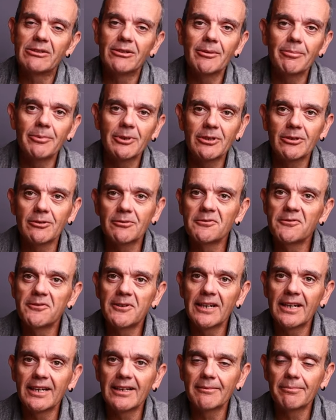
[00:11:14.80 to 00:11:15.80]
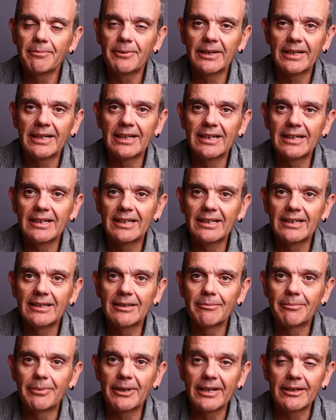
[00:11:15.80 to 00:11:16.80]
yo le pido a un flash
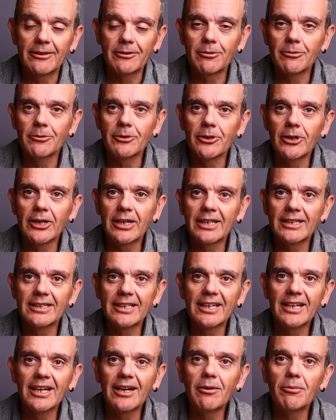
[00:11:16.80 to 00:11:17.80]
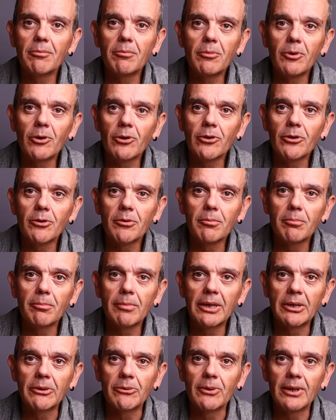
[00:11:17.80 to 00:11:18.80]
para estudio es que tenga un modo
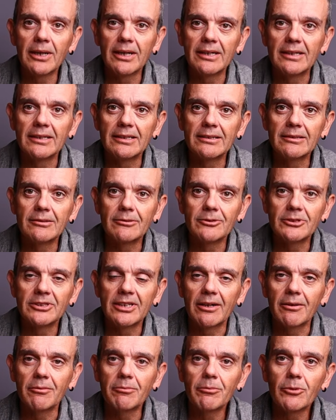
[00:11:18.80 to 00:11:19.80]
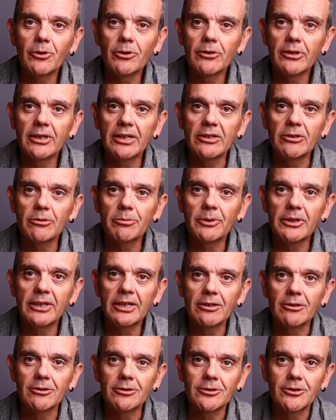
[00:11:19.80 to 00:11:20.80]
manual o sea, un modo que yo
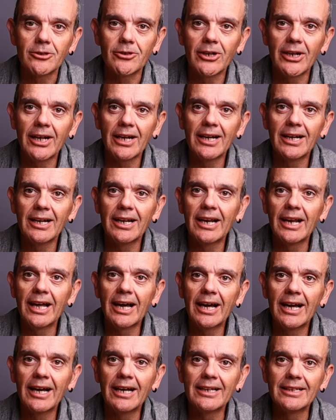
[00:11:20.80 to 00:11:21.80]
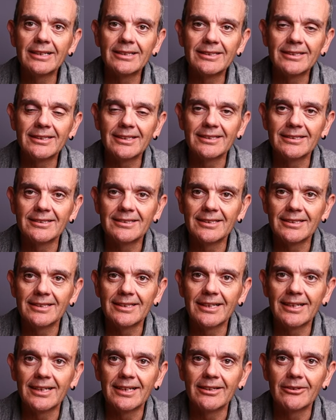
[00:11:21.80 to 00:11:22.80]
pueda controlar la
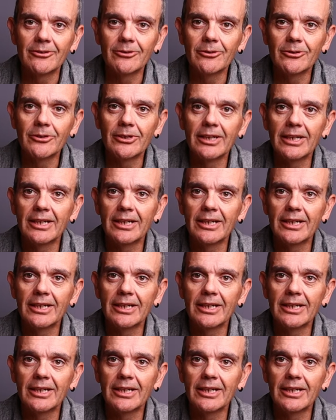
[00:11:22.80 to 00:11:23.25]
intensidad, ¿no?